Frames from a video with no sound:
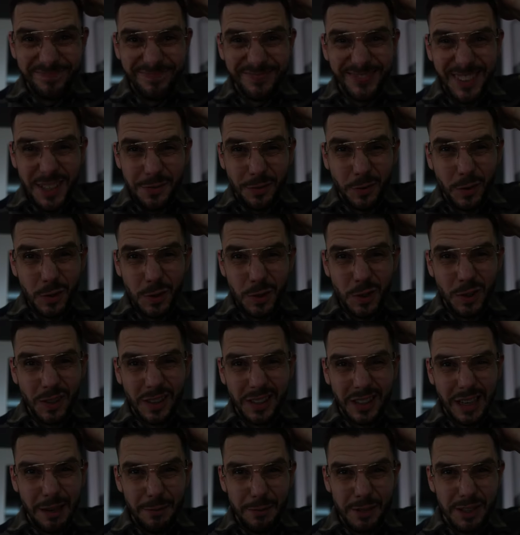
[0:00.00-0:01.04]
das
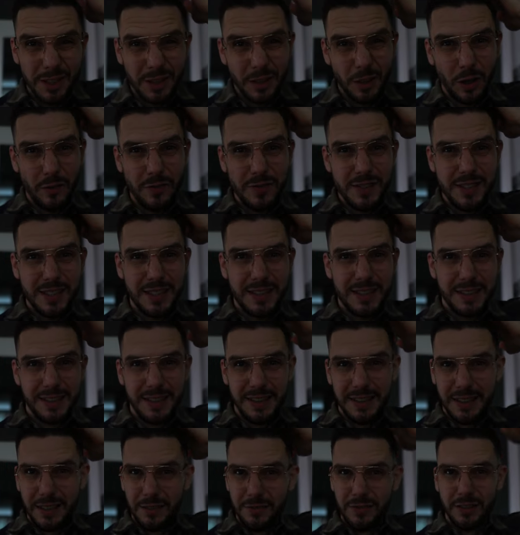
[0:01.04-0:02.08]
Frühstück habe ich offensichtlich
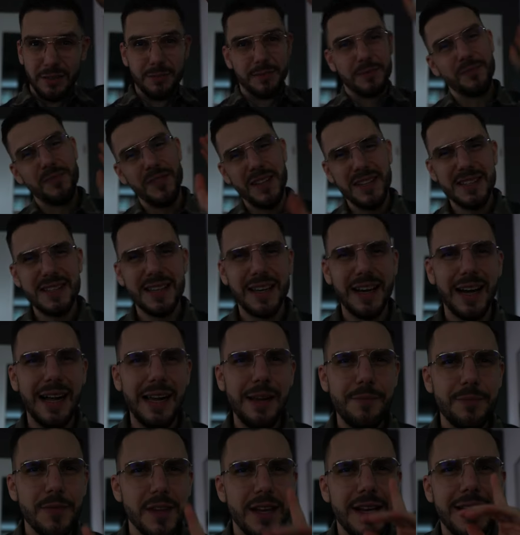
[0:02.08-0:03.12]
nicht gefilmt. Ist
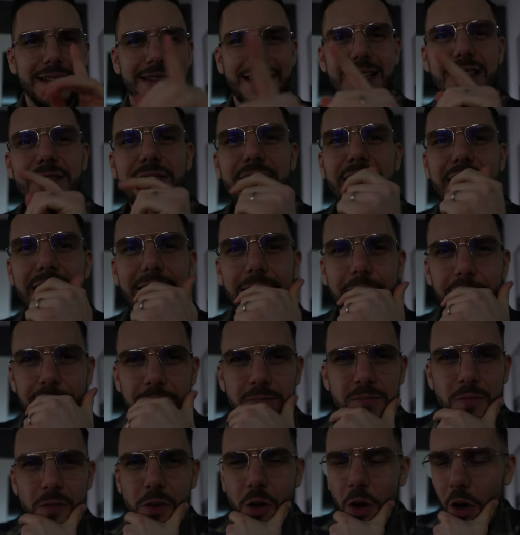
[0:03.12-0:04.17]
egal. Deswegen
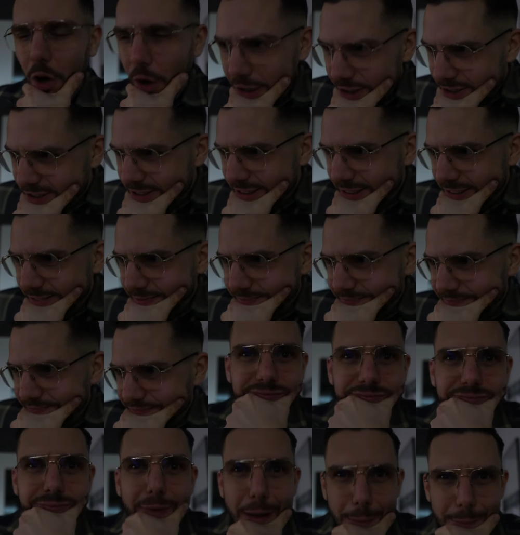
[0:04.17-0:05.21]
heute
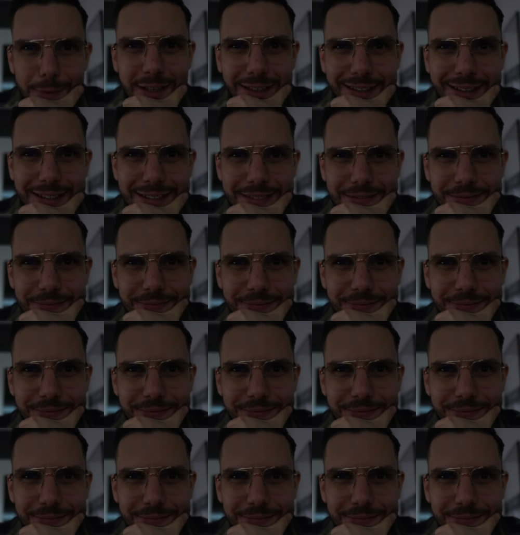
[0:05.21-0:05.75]
mein Mittagessen.